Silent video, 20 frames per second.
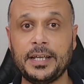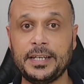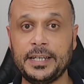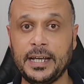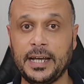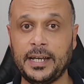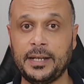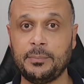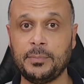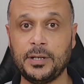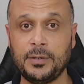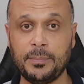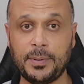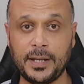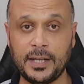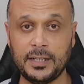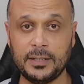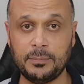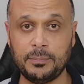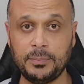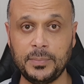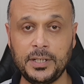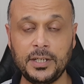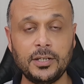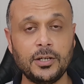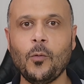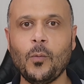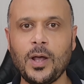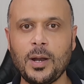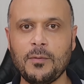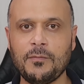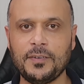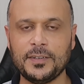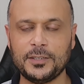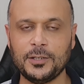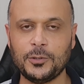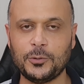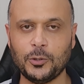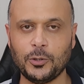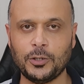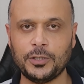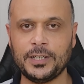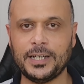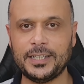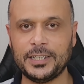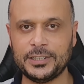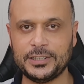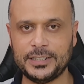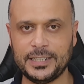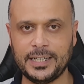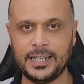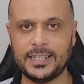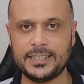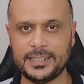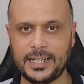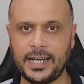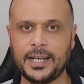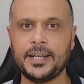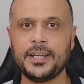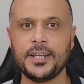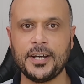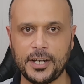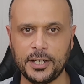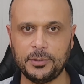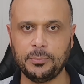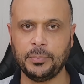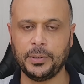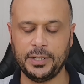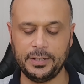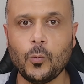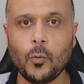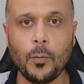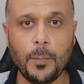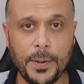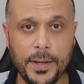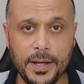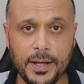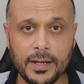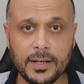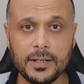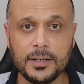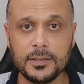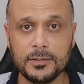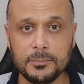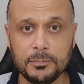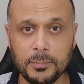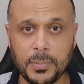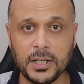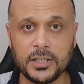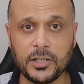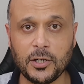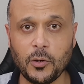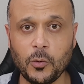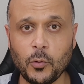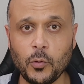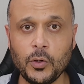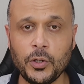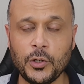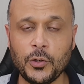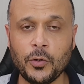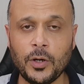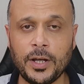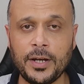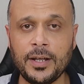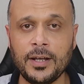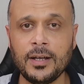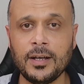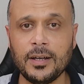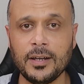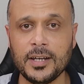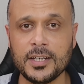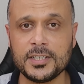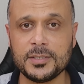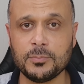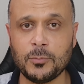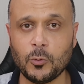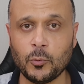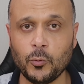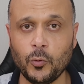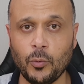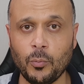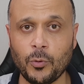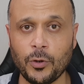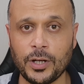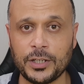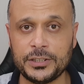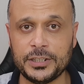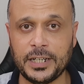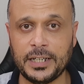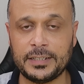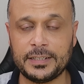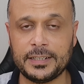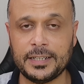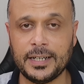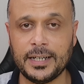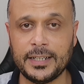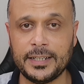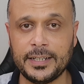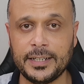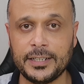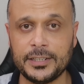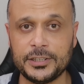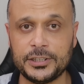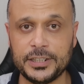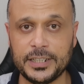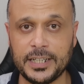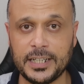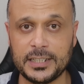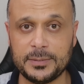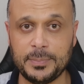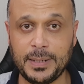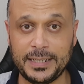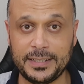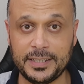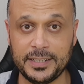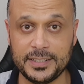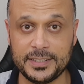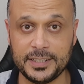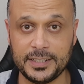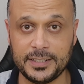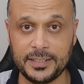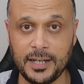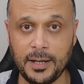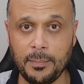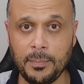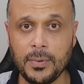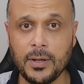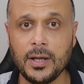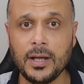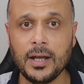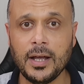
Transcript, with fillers: يعني من براند مي وانا بفضل تاخذ هذا الجهاز عن الريدمي وبهيك بقدر اقول انه انا خلصت موضوع مراجعه هذا الجهاز بعد الاستخدام